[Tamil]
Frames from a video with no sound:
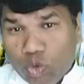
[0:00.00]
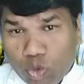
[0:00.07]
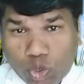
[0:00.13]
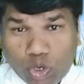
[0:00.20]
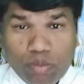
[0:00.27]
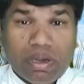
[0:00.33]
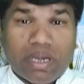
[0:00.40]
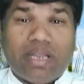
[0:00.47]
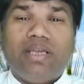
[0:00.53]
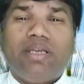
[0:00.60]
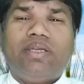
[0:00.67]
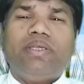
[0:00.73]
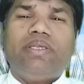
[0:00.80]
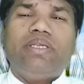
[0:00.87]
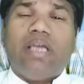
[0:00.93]
நூறு
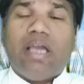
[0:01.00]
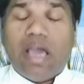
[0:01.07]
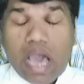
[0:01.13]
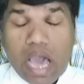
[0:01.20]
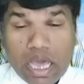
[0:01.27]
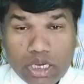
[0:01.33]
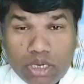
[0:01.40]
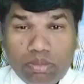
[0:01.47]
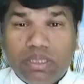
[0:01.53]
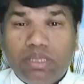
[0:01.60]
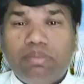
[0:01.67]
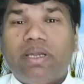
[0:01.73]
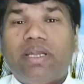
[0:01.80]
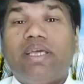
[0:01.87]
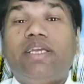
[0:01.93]
மடங்கு
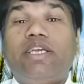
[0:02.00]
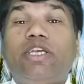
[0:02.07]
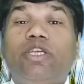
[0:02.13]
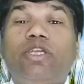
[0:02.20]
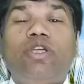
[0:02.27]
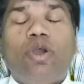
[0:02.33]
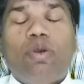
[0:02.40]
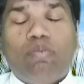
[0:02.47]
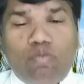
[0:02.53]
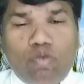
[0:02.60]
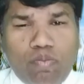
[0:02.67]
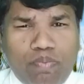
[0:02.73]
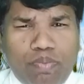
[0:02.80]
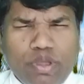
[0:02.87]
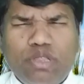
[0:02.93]
அறுபது மடங்கு
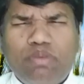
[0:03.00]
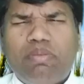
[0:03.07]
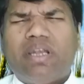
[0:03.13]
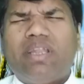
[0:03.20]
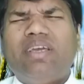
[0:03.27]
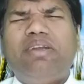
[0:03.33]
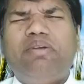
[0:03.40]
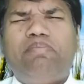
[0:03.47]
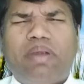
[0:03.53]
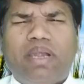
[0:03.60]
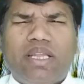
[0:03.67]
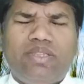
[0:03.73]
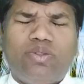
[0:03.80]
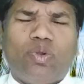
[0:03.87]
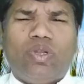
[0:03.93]
முப்பது மடங்கு
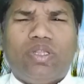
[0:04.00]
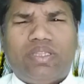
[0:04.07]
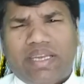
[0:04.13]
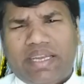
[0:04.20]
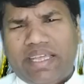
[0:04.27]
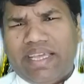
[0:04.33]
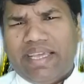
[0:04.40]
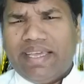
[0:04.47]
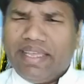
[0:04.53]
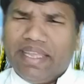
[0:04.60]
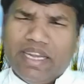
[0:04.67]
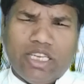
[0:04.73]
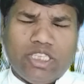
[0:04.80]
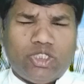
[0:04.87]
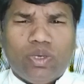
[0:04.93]
பலன் கொடுத்தன
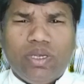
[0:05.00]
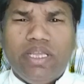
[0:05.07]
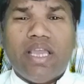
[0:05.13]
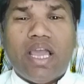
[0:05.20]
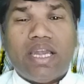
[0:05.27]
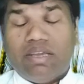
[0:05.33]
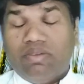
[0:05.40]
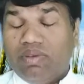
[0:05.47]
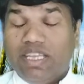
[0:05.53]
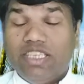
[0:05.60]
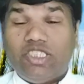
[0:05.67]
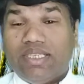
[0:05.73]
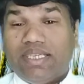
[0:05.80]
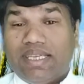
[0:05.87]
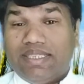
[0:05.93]
என்று சொல்லி ஆண்டவர்
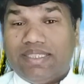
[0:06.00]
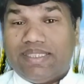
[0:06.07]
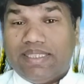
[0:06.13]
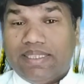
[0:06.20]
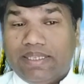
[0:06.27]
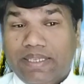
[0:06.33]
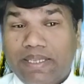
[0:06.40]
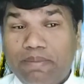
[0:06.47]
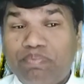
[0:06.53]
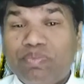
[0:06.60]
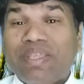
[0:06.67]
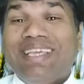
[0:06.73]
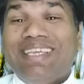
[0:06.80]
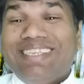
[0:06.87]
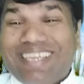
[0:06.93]
இயேசு கிறிஸ்து
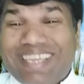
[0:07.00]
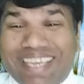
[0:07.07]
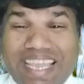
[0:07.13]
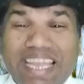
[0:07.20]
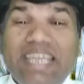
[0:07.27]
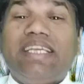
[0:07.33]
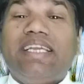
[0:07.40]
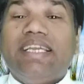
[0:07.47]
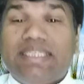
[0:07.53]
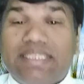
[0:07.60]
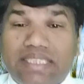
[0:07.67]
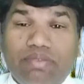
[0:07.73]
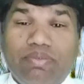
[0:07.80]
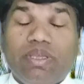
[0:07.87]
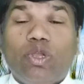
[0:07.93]
கேட்க
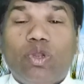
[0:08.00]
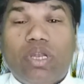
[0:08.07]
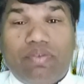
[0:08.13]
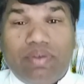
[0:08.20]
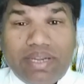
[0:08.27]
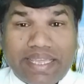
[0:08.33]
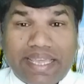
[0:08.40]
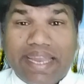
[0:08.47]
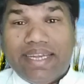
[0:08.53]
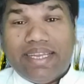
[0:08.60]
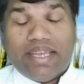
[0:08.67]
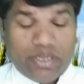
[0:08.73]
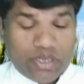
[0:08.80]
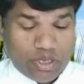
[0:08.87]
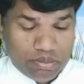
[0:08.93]
செவியுள்ளவன்
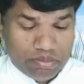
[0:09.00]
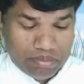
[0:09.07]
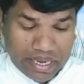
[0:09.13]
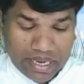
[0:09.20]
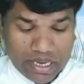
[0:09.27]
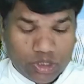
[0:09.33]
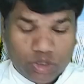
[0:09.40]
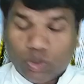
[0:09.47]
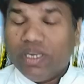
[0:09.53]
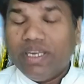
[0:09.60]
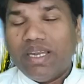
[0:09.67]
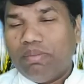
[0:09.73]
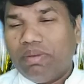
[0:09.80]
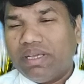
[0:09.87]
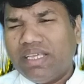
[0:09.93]
கேட்கட்டும் என்று
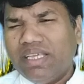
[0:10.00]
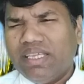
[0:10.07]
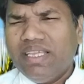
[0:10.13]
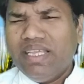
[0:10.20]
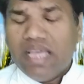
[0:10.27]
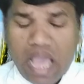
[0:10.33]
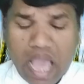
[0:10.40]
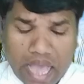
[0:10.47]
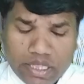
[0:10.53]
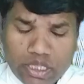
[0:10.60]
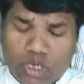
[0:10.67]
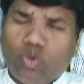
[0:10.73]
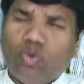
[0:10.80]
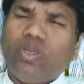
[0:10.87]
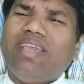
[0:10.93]
சொல்லி நமக்கு
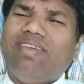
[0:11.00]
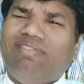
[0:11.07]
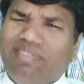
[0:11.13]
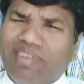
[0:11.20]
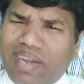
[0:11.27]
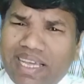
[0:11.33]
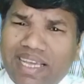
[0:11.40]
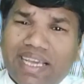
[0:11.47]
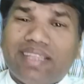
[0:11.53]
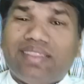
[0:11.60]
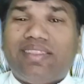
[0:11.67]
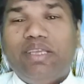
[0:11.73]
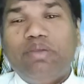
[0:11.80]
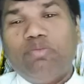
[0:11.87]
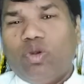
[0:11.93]
அதற்குரிய
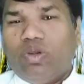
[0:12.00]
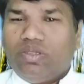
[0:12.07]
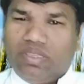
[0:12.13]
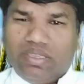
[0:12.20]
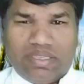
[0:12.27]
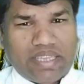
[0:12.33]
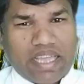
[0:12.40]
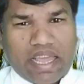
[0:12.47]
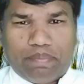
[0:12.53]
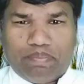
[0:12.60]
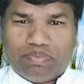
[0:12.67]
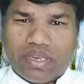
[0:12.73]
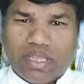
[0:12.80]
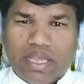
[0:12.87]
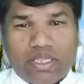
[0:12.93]
விளக்கத்தையும் கொடுத்திருந்தார்
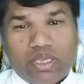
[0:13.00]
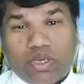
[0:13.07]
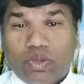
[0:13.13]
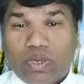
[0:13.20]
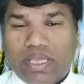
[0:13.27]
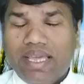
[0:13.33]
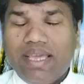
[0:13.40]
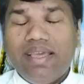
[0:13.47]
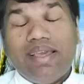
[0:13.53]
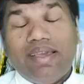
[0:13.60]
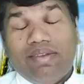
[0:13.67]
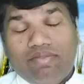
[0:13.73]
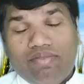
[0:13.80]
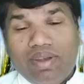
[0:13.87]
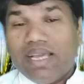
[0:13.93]
அதற்குரிய
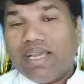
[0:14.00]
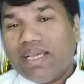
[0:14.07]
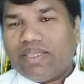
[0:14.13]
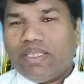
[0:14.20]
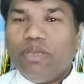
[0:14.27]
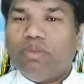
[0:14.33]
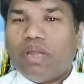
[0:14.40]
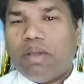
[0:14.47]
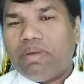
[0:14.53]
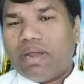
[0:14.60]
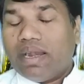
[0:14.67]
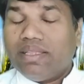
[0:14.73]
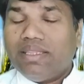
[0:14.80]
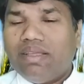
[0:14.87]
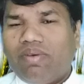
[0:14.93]
விளக்கத்தையும் நாம்
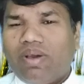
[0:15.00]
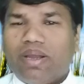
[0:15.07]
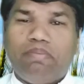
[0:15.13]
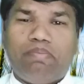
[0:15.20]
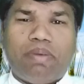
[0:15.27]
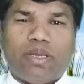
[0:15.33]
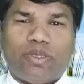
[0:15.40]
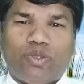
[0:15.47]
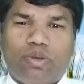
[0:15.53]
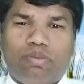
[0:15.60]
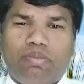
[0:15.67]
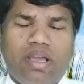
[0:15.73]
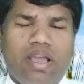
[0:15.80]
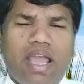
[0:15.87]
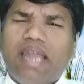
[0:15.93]
கடந்த வாரம்
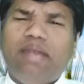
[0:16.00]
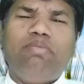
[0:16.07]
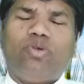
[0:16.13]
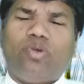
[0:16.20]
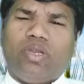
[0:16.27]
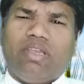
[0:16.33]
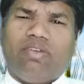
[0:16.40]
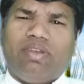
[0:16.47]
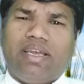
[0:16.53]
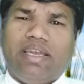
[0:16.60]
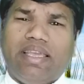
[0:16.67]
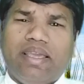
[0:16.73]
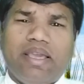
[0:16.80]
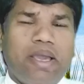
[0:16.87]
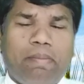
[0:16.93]
பார்த்தோம்
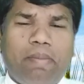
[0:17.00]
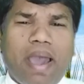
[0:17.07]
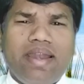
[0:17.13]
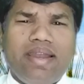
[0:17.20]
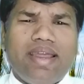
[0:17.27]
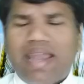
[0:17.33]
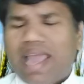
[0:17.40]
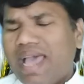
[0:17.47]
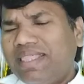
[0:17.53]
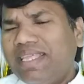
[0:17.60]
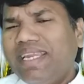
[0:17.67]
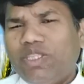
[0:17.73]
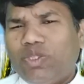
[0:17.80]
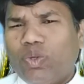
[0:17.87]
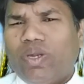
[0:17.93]
அன்புக்குரியவர்களே பாருங்கள்
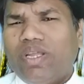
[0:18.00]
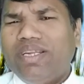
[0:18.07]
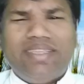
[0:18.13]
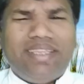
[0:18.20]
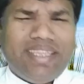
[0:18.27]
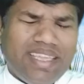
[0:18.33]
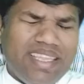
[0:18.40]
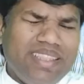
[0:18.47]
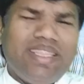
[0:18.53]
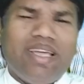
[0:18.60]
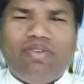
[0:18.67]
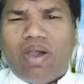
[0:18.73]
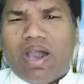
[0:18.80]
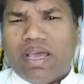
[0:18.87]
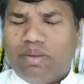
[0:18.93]
அதனை தொடர்ந்து
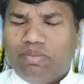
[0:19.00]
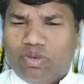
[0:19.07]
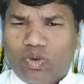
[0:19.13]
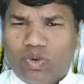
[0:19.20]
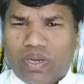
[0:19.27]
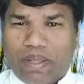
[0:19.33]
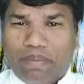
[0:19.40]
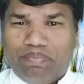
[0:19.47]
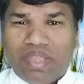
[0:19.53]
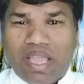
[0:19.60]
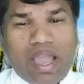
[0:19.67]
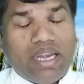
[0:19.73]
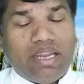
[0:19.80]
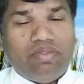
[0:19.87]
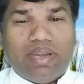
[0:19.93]
இந்த வாரம் கூட
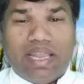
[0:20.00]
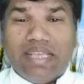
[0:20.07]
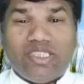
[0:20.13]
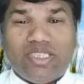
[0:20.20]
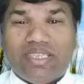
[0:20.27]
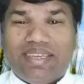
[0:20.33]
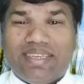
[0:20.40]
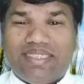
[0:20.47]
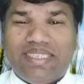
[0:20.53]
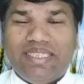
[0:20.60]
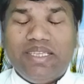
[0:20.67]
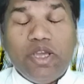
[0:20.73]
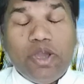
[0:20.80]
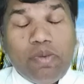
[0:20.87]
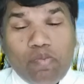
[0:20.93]
ஆண்டவர் இயேசு
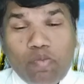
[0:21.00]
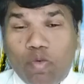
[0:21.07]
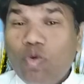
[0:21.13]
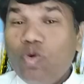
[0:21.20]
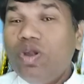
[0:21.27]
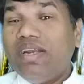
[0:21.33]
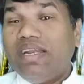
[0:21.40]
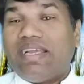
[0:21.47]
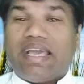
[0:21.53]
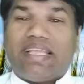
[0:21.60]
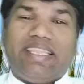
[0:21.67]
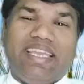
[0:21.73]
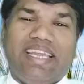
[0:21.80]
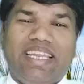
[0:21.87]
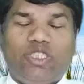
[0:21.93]
கிறிஸ்து மூன்று
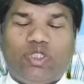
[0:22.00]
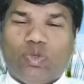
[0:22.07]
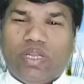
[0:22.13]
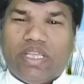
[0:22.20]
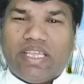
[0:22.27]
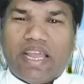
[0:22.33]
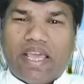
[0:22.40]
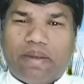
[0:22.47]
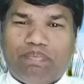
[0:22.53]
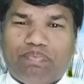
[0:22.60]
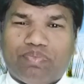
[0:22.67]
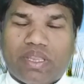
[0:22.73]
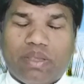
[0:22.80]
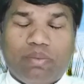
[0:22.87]
கதைகளை சொல்கிறார்